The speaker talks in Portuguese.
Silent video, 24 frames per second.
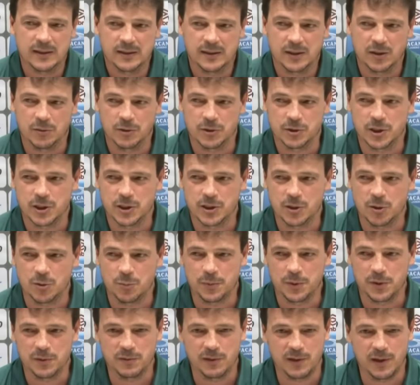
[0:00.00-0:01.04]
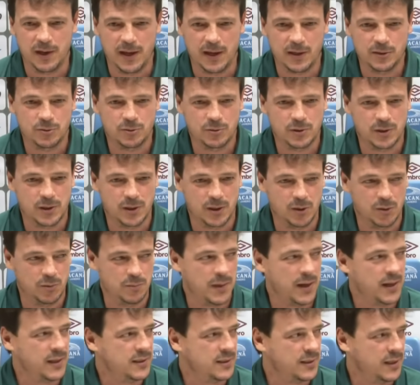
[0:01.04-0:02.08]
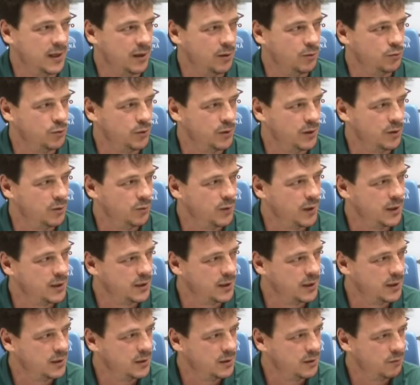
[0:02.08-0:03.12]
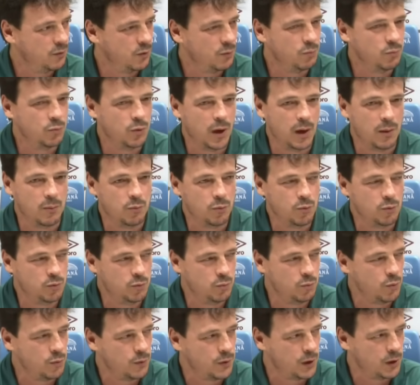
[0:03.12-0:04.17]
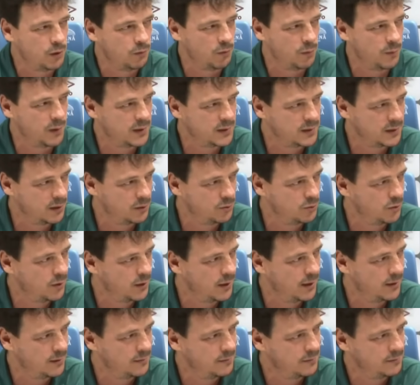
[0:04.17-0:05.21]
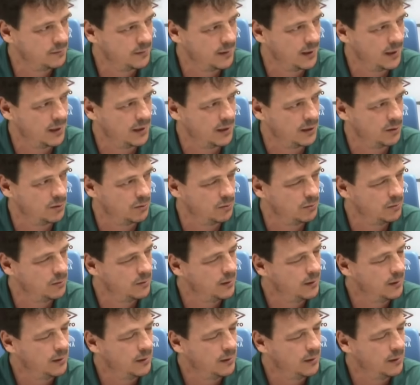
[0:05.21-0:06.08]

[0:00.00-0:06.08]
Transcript: Então a gente tem o privilégio de ter o Marcelo jogando com a gente. Foi, é muito bonito ver o Marcelo jogar. É lindo.